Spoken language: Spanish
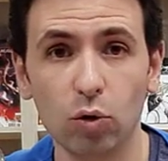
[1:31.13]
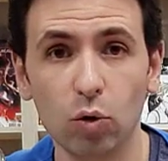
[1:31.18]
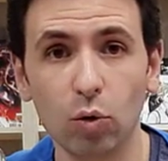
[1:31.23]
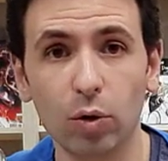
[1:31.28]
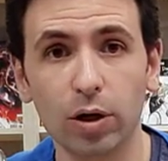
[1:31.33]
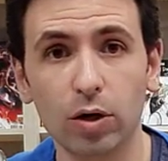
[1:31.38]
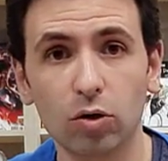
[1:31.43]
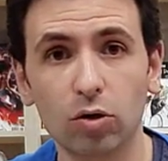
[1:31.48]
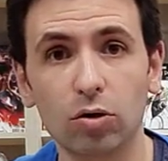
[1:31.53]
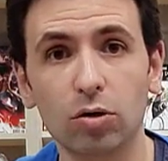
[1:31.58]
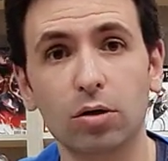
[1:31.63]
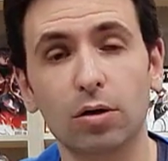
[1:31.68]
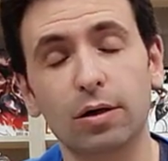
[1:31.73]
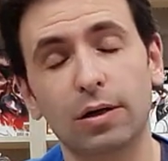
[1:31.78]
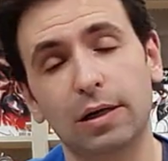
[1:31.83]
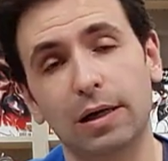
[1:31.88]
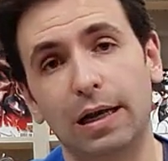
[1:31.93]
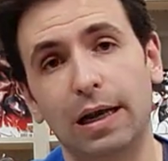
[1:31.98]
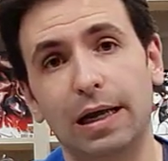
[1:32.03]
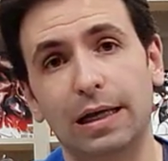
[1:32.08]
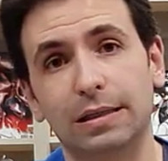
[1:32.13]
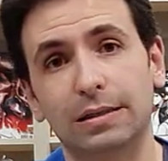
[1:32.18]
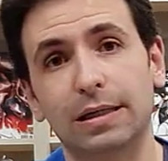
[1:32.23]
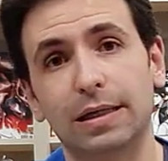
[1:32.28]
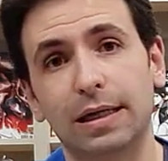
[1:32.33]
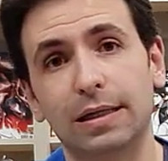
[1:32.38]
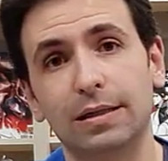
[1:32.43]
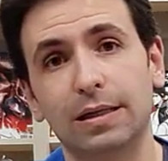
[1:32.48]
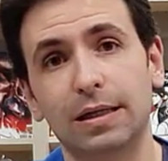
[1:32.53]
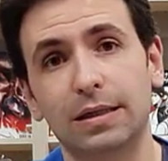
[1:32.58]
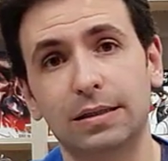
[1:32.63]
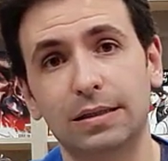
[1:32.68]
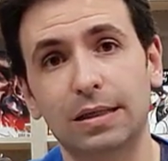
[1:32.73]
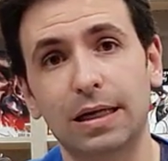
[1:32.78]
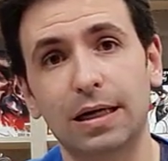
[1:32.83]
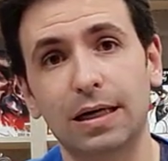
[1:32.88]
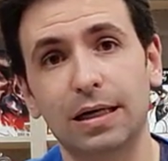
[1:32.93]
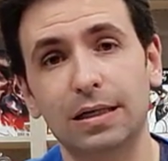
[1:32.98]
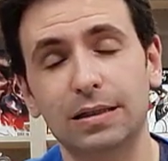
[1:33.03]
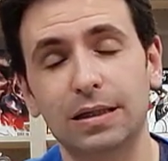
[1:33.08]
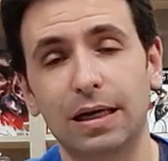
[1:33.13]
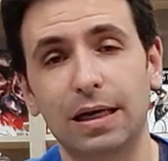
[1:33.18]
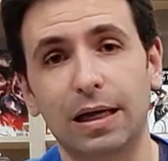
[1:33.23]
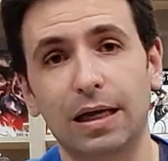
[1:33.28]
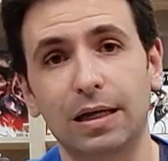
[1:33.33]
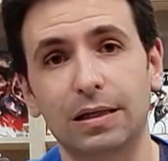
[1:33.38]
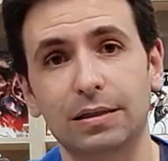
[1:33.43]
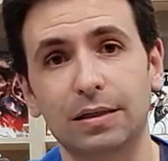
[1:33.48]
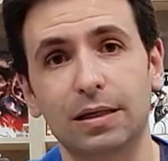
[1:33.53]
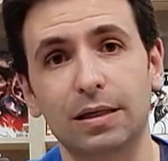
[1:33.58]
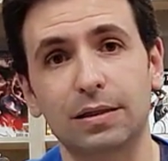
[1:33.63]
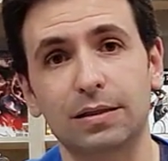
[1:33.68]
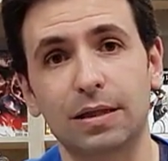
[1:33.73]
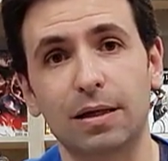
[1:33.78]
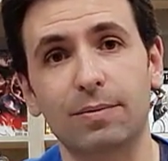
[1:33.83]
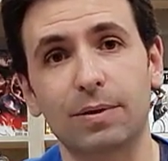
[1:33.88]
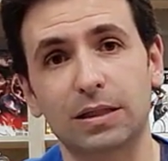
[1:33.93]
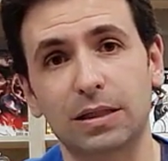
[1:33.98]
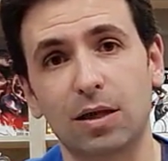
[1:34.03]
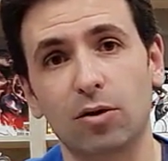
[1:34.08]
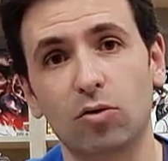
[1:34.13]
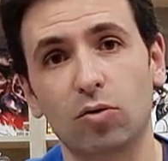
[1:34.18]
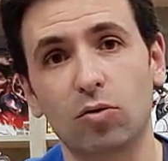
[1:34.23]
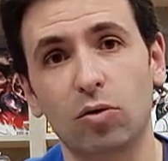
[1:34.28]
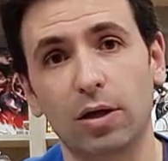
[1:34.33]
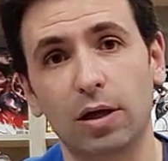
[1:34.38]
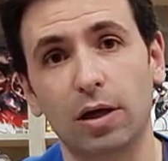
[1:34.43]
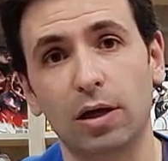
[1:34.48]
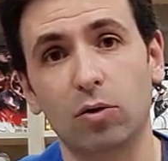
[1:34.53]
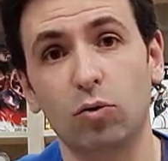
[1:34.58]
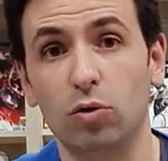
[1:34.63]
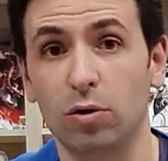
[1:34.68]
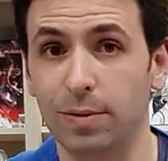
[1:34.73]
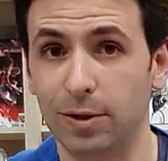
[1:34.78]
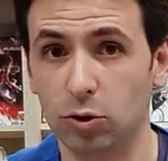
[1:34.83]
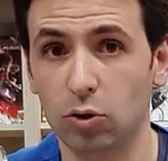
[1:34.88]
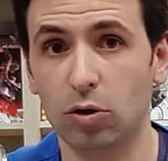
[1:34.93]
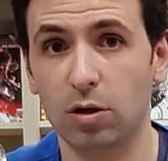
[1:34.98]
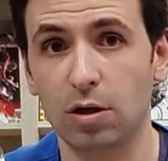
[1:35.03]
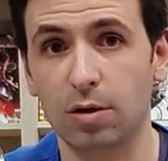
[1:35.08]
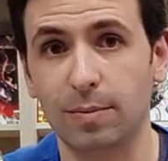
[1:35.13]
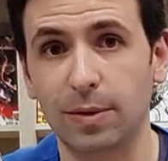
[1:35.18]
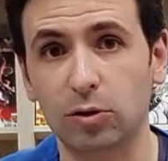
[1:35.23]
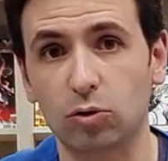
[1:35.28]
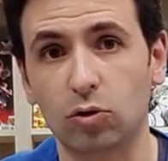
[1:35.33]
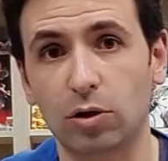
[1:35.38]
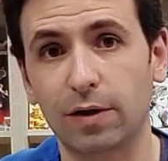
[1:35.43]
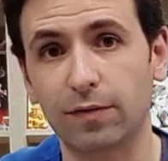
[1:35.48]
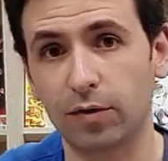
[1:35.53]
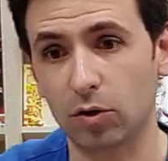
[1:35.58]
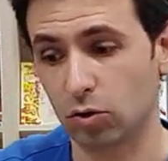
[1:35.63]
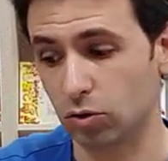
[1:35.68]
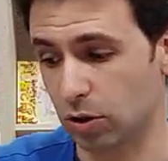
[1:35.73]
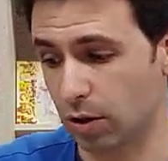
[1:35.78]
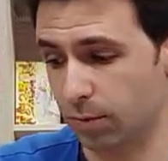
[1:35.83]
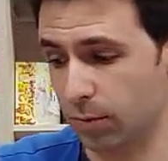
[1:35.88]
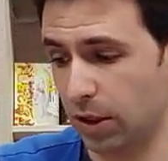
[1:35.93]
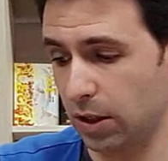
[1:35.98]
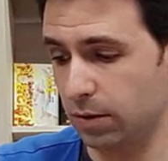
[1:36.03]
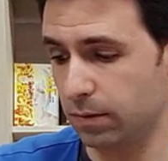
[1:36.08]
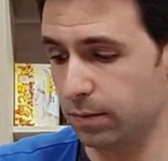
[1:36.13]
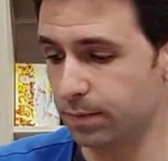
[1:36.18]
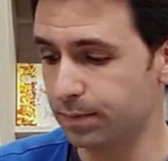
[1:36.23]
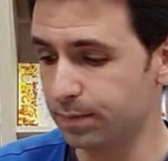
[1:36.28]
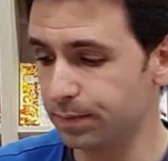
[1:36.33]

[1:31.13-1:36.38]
luego las grandes sagas en las que está basado el universo cinematográfico también.